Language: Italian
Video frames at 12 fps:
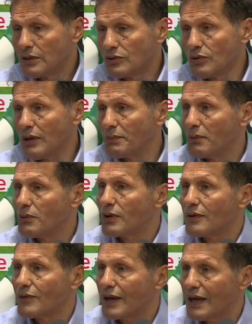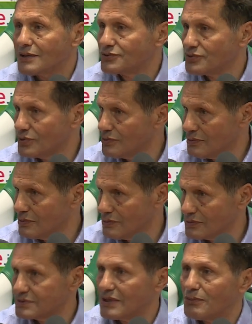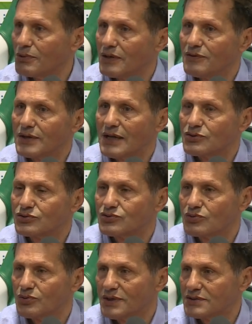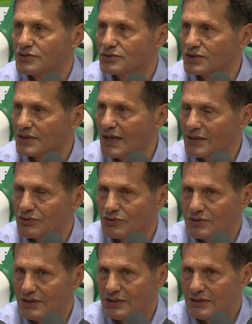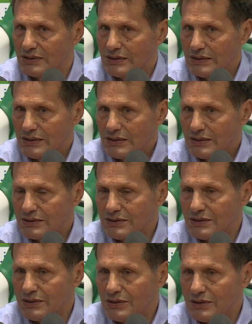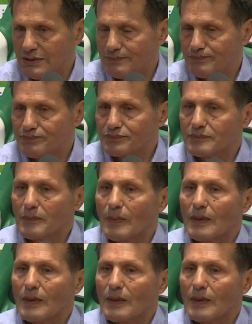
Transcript: Noi abbiamo lavorato, stiamo lavorando su questo cercando di, eh, di,